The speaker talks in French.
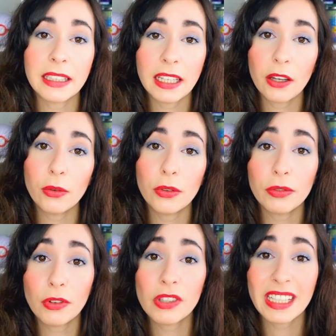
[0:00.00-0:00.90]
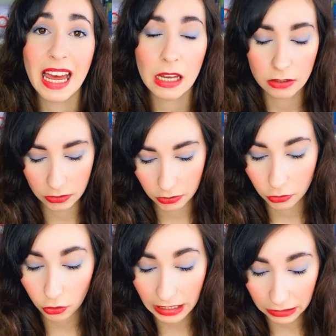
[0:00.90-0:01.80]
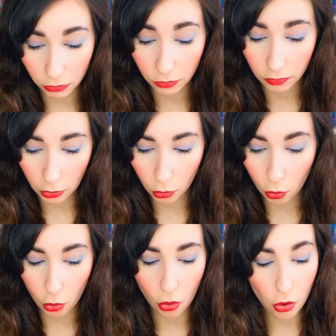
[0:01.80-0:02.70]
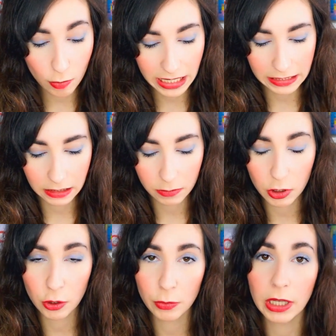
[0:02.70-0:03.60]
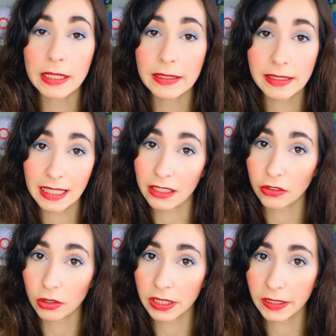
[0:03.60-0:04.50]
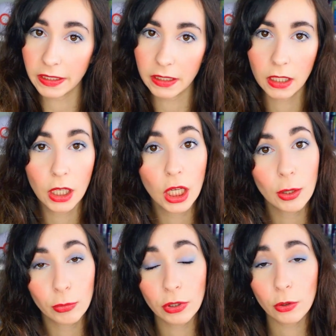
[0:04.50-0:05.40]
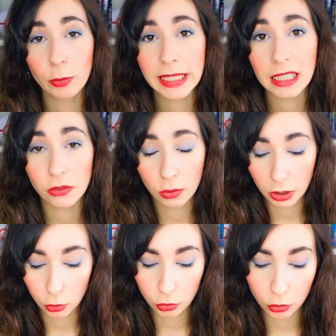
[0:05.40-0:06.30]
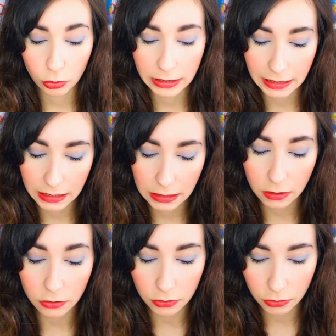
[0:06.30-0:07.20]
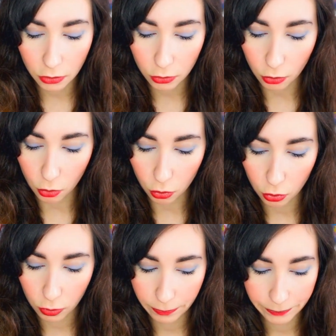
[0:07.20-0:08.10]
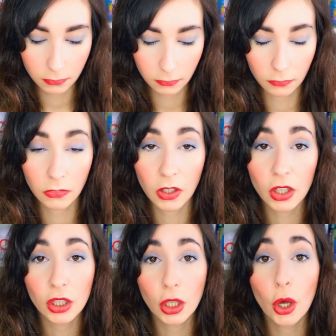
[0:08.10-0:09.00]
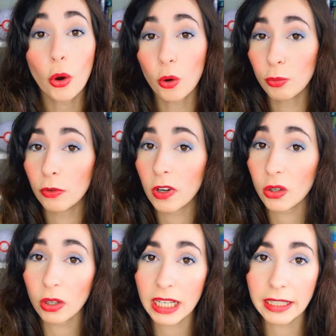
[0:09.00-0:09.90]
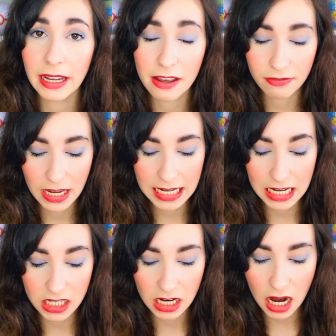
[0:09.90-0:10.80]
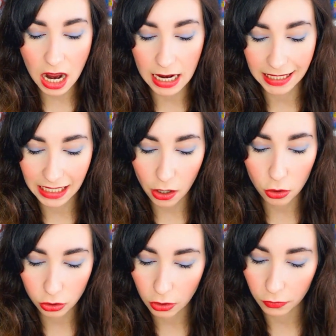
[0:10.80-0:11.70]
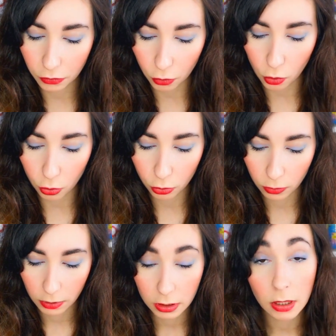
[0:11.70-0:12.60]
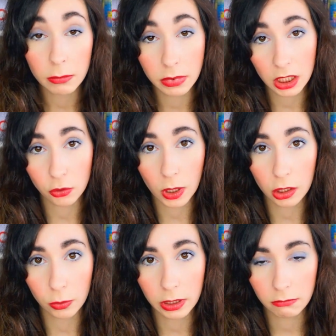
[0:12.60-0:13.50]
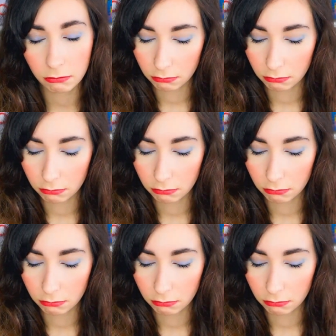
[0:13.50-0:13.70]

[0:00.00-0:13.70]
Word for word: qui a eu une vente à 180 euros au maximum dès la sortie, puis le prix a tourné autour des 100 euros. On peut voir que quelqu'un a fait un achat à 49 euros, bien joué à lui.